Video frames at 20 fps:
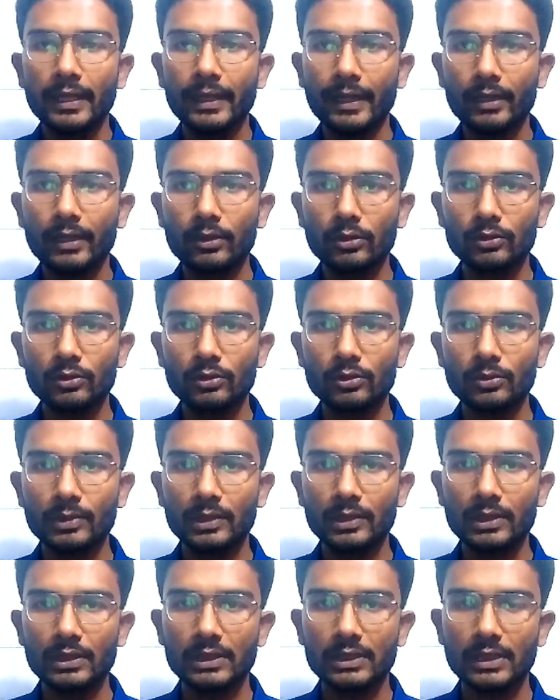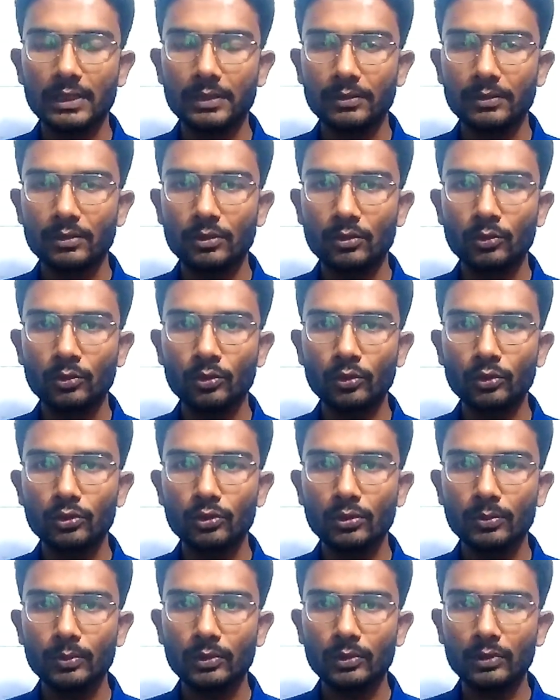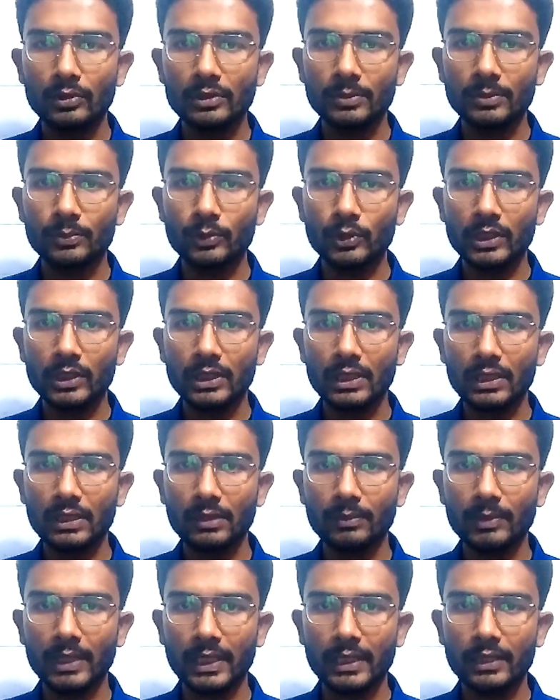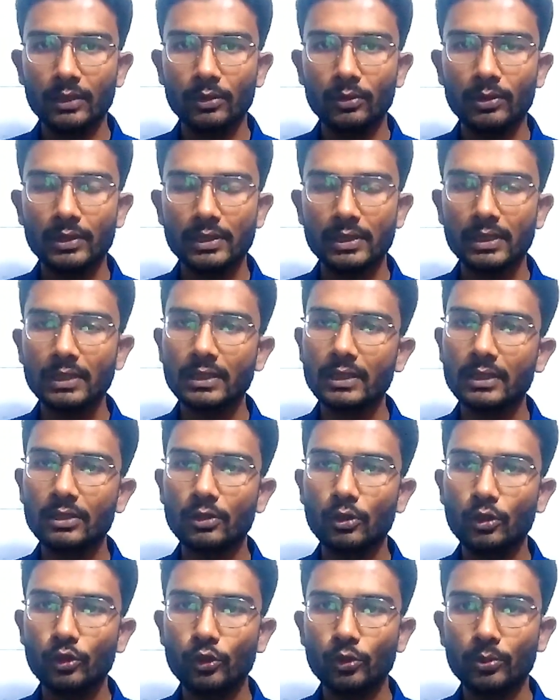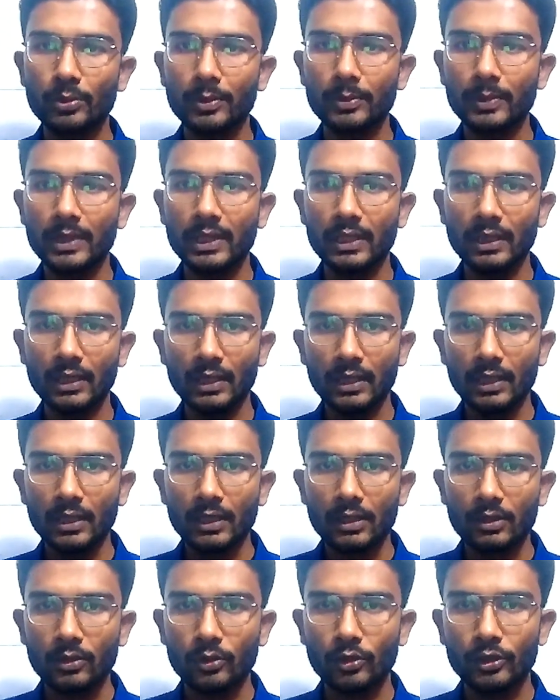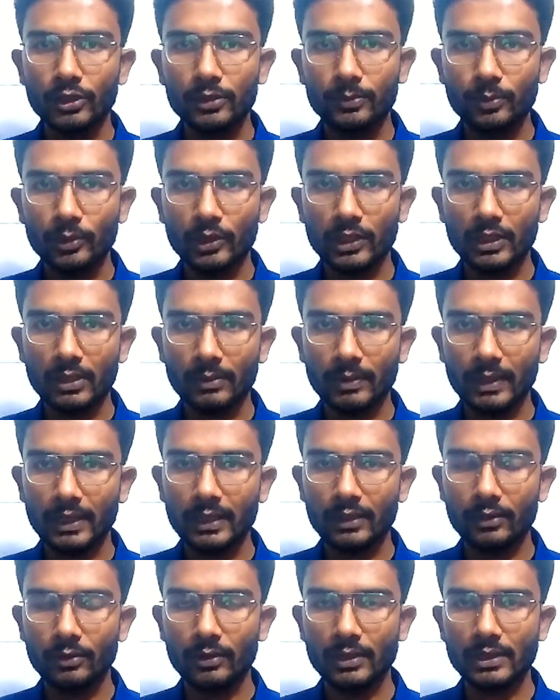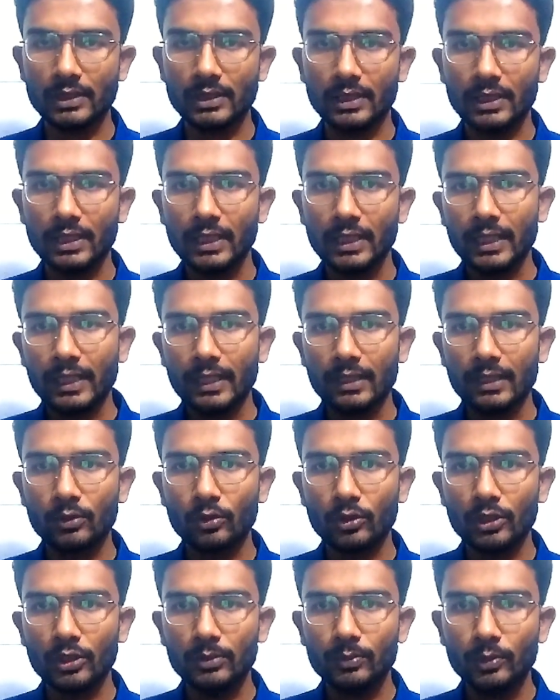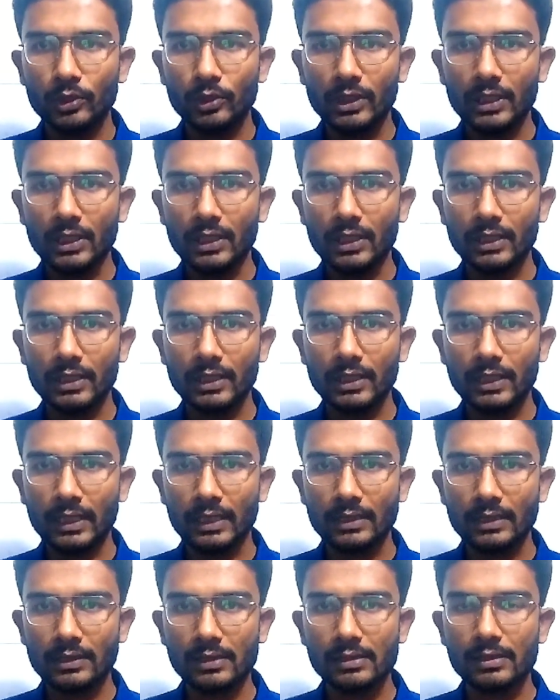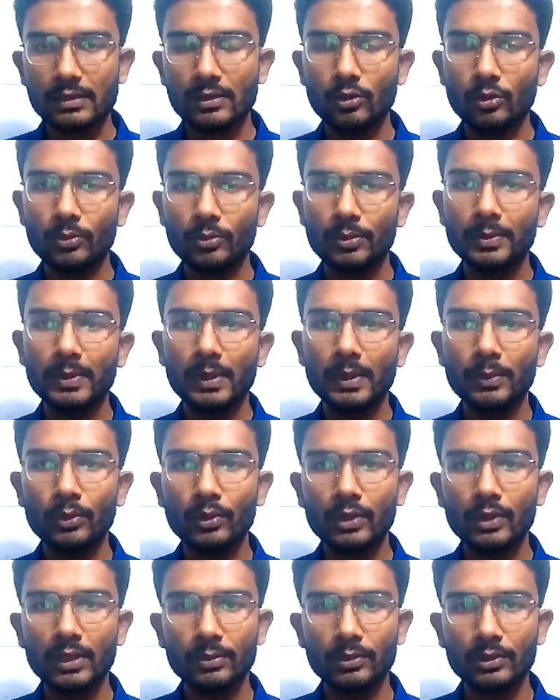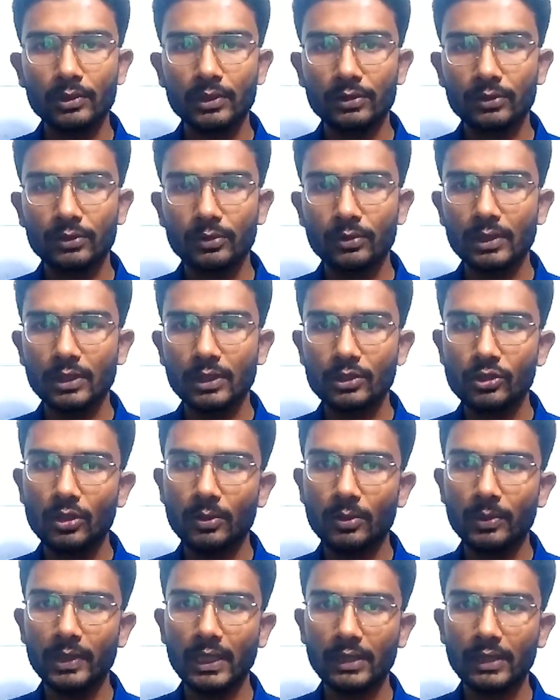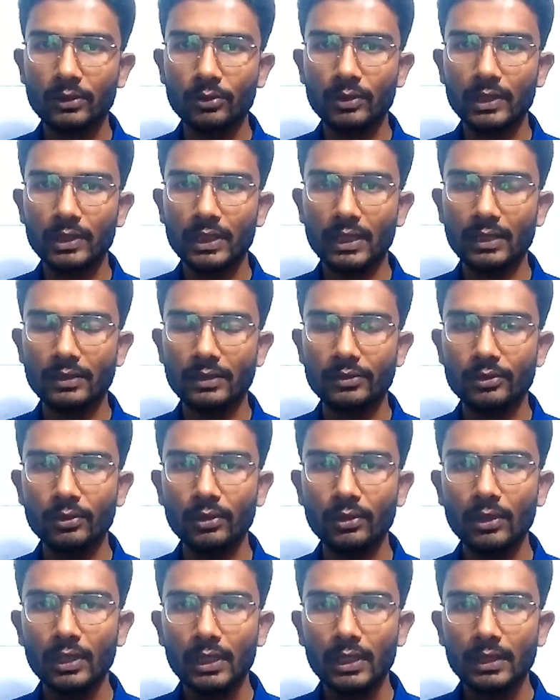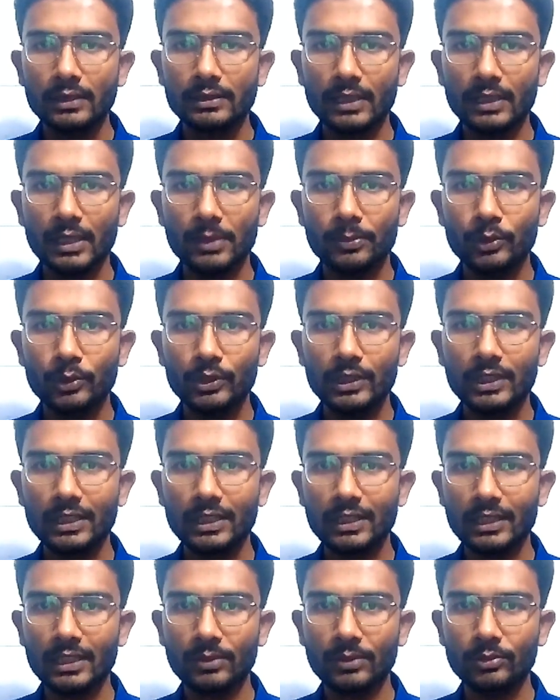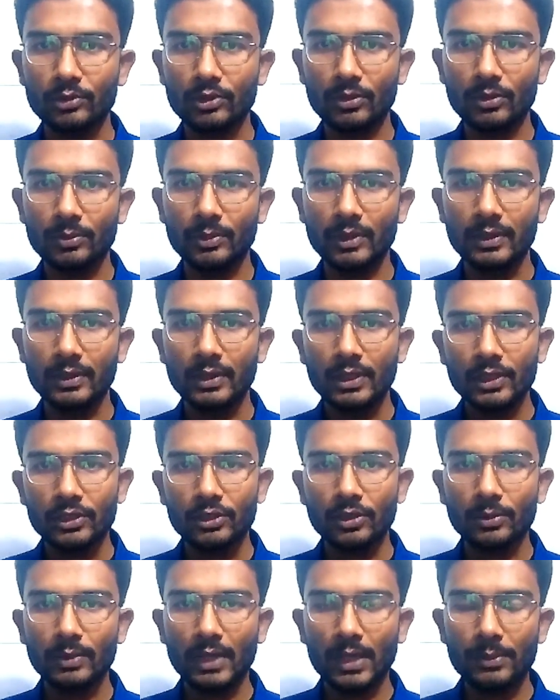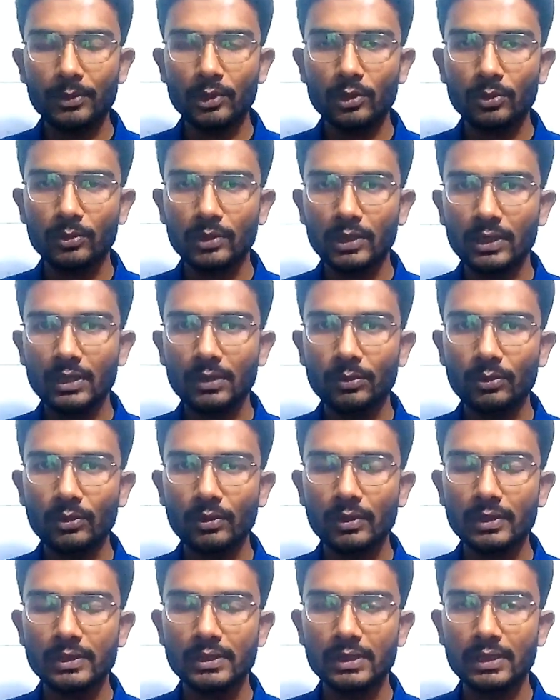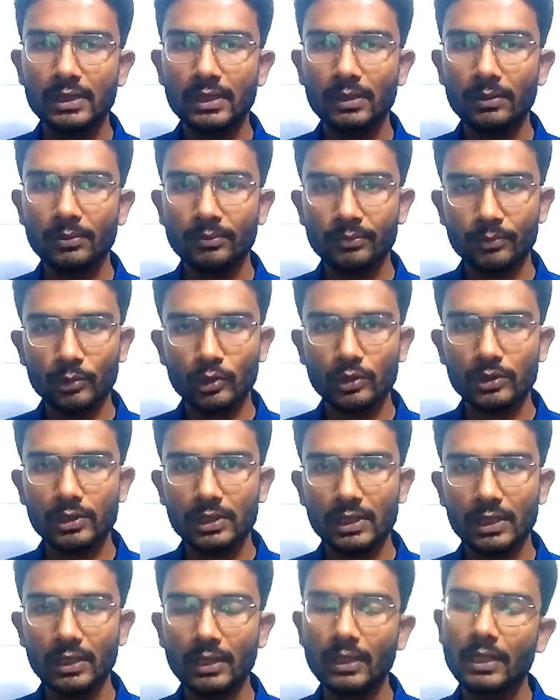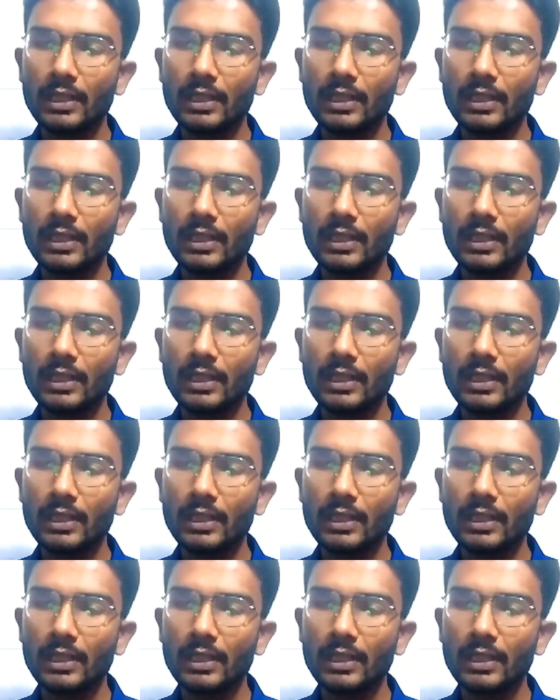এখন তোমাদের যে গুরুত্বপূর্ণ যে পরীক্ষাটা বাকি রয়েছে সেটা হলো রবিবারে গণিত পরীক্ষা বাকি রয়েছে এই গণিত পরীক্ষা নিয়ে দেখা যাচ্ছে অভিভাবক এবং স্টুডেন্ট সবাই আতঙ্কে আছো যে এই পরীক্ষাটা কেমন হবে তবে আমি তোমাদেরকে বলেছি বলছি